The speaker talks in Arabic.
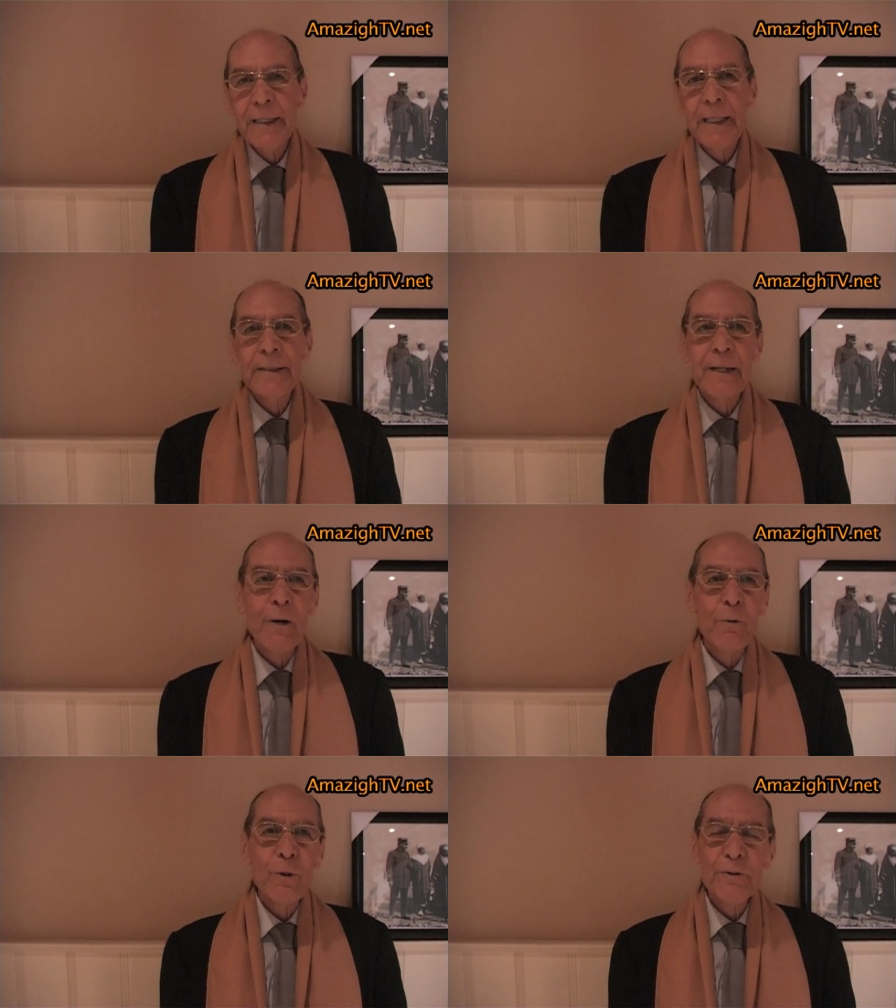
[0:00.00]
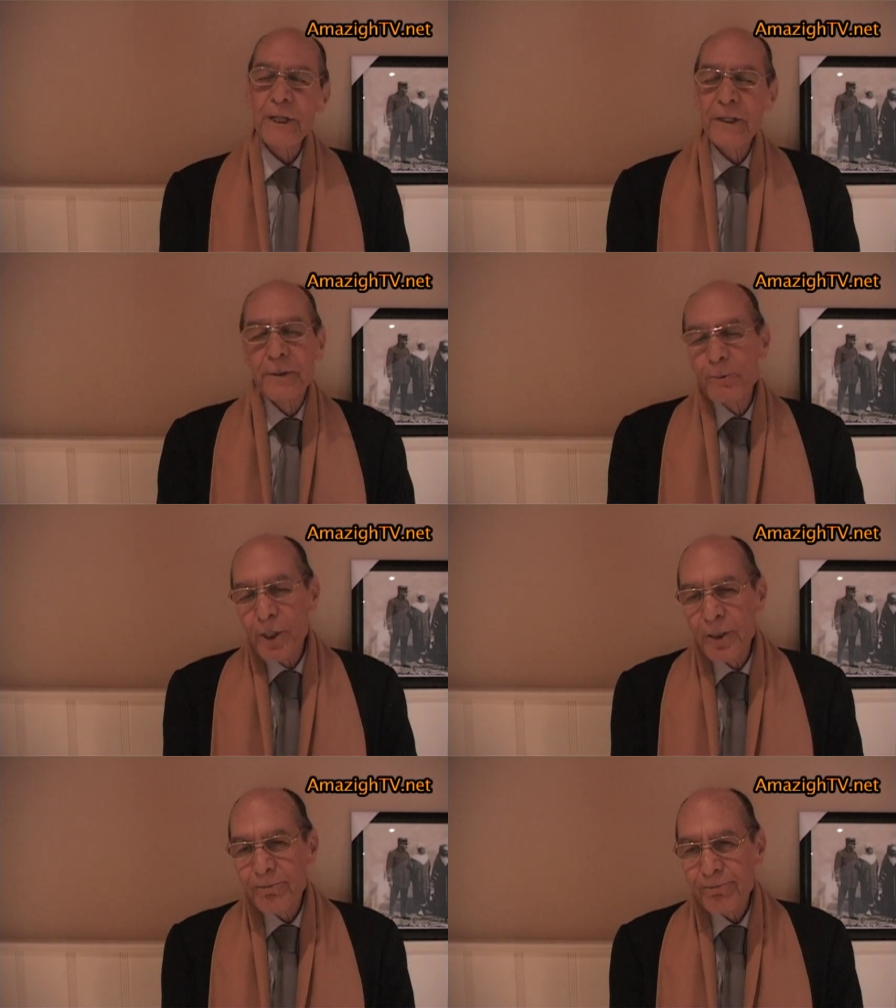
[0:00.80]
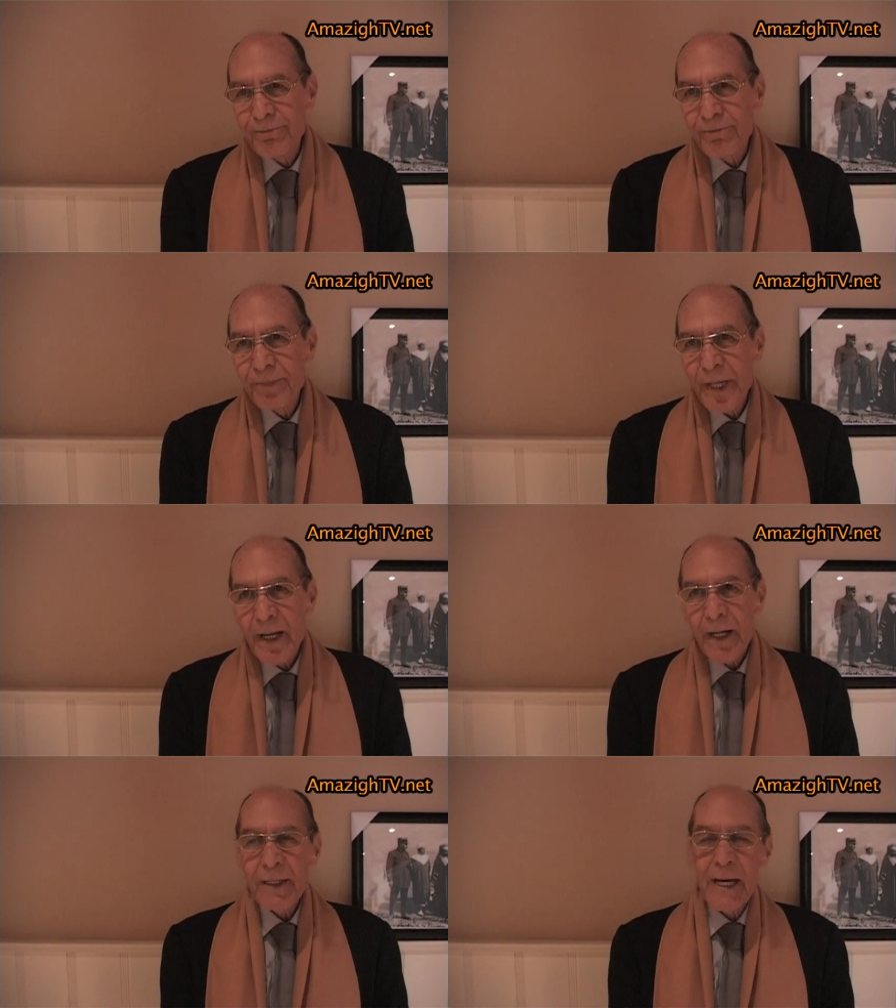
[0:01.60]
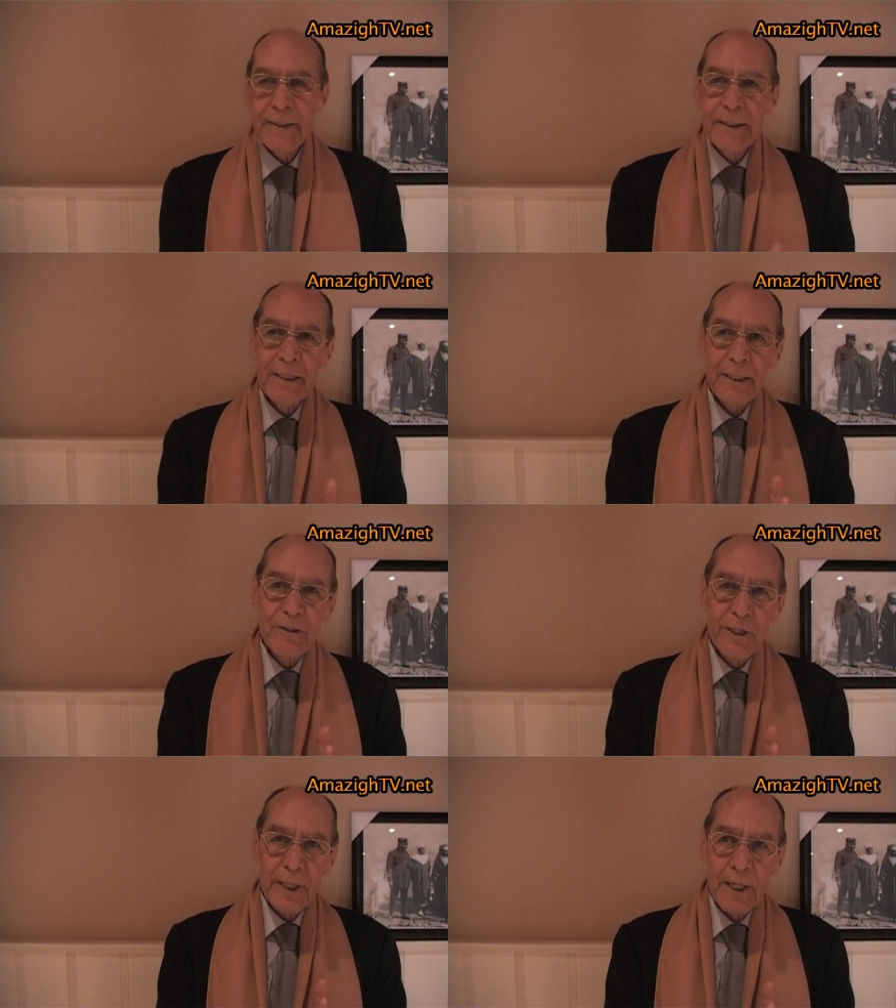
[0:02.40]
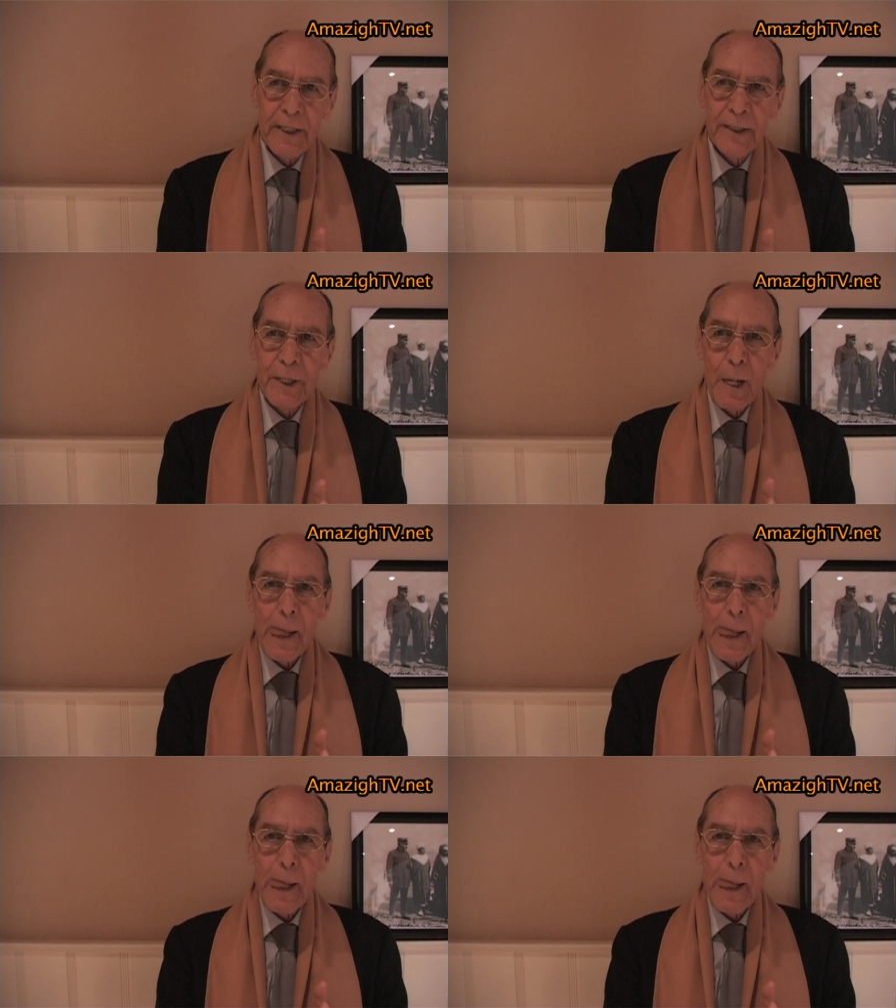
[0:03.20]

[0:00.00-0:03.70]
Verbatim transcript: لانه خص نخدم شيء لاقي الجرائد